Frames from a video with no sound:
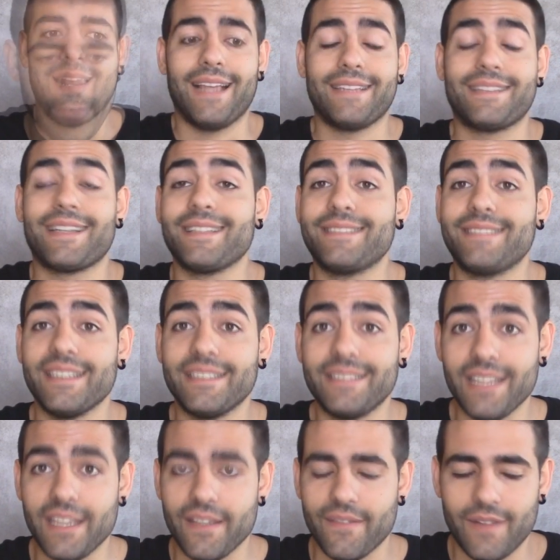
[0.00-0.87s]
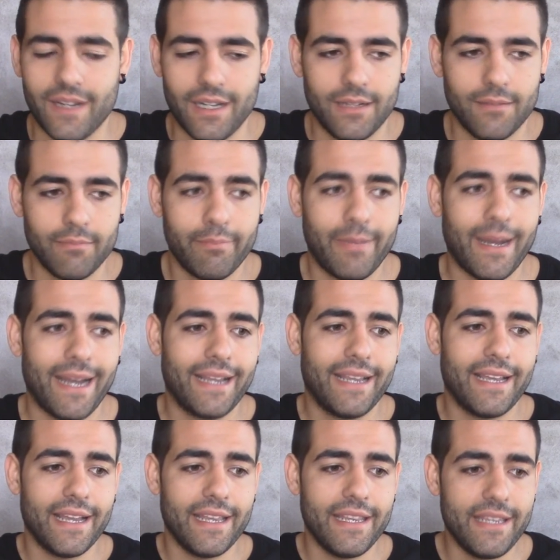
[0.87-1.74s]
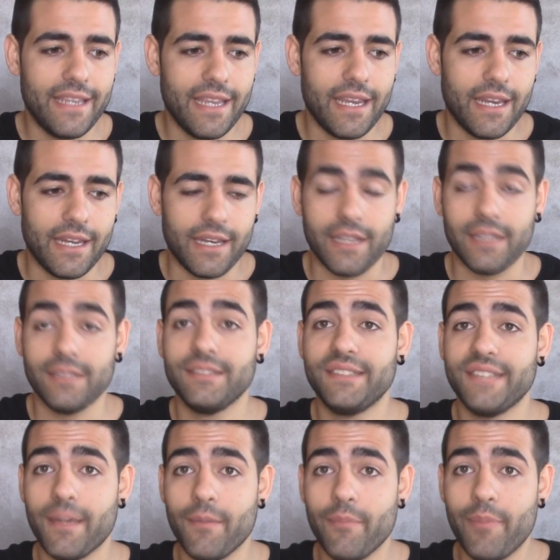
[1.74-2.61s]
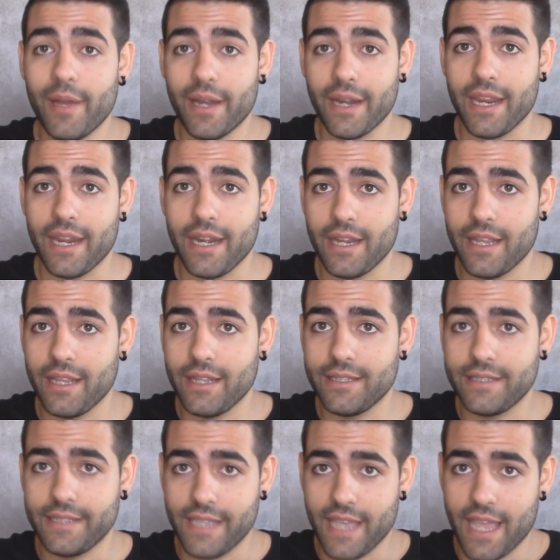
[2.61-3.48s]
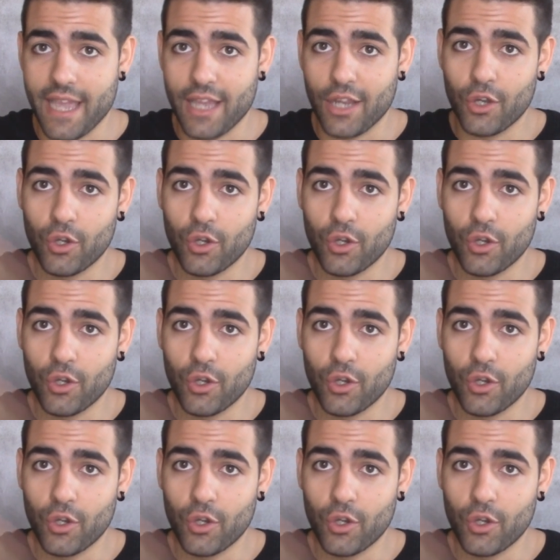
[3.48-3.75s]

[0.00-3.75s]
La trattativa Baccaglini-Zamparini si è